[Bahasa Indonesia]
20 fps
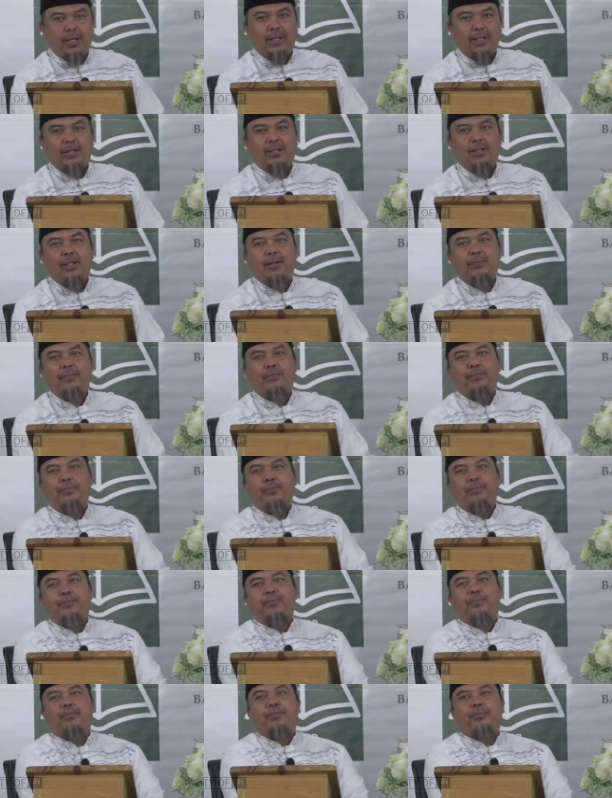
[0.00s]
isim
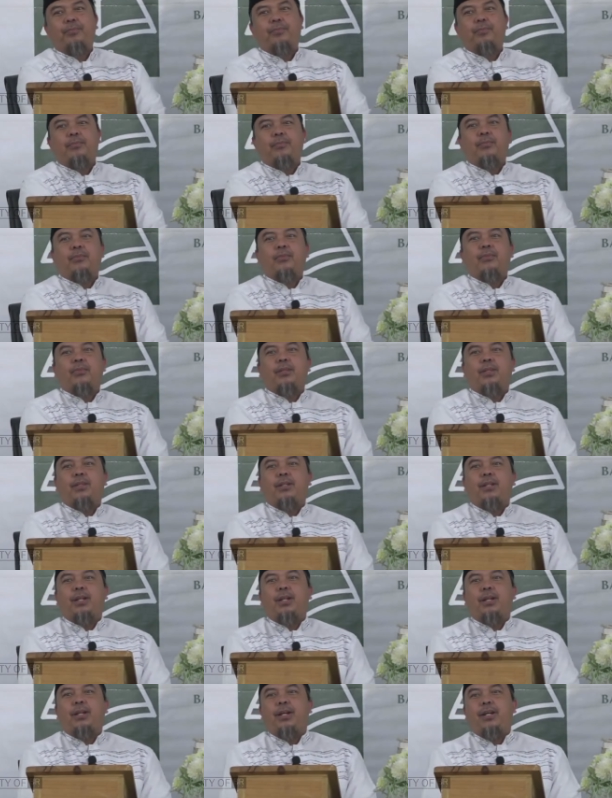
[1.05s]

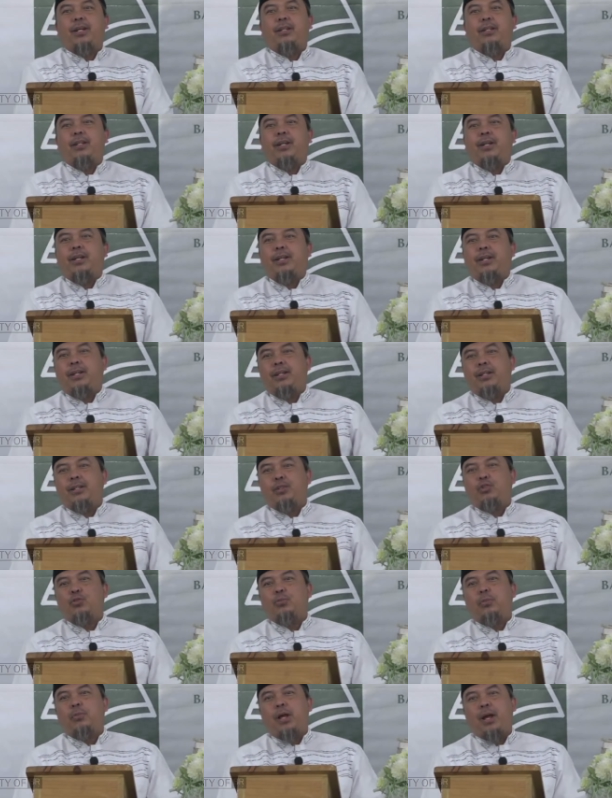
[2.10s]
dilihat dari
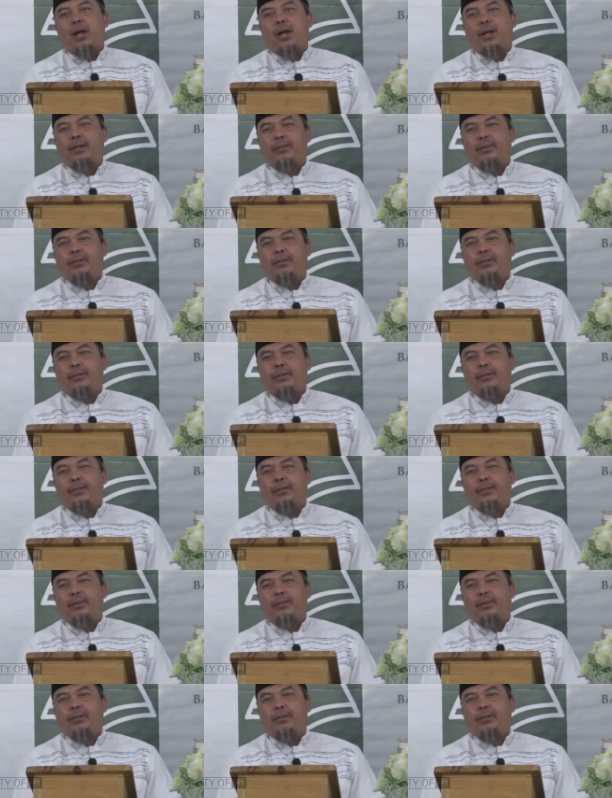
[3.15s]
jumlah.